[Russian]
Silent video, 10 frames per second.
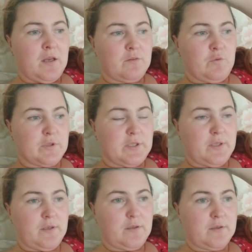Вот.
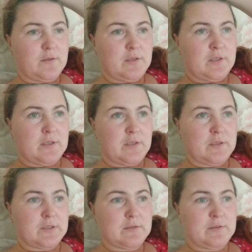
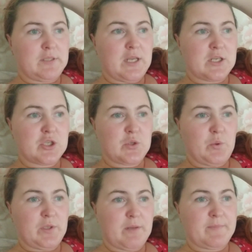Э, на
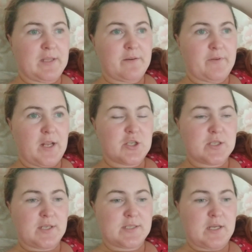что нам то врач
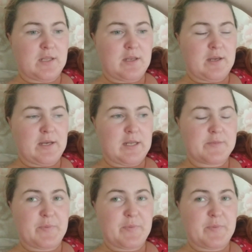сказала, ага,